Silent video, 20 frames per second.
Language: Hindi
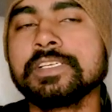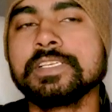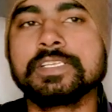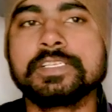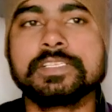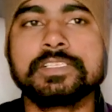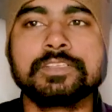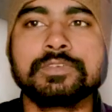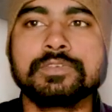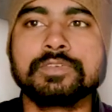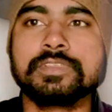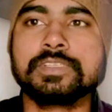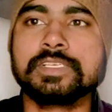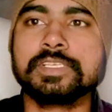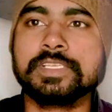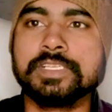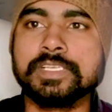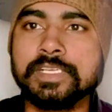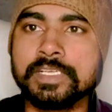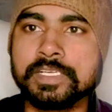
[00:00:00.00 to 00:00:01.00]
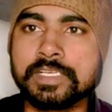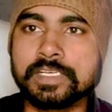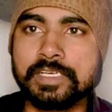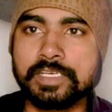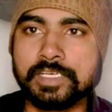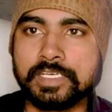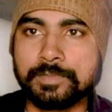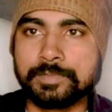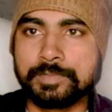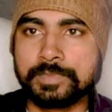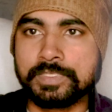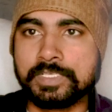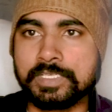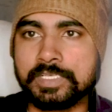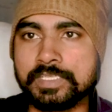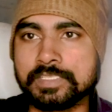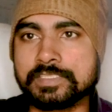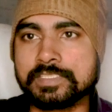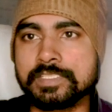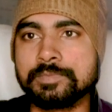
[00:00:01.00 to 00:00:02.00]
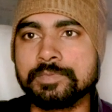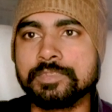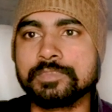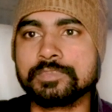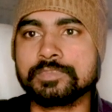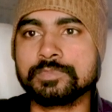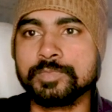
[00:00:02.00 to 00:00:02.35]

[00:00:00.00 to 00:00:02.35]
करने की ज़रूरत नहीं है आप यहाँ से भी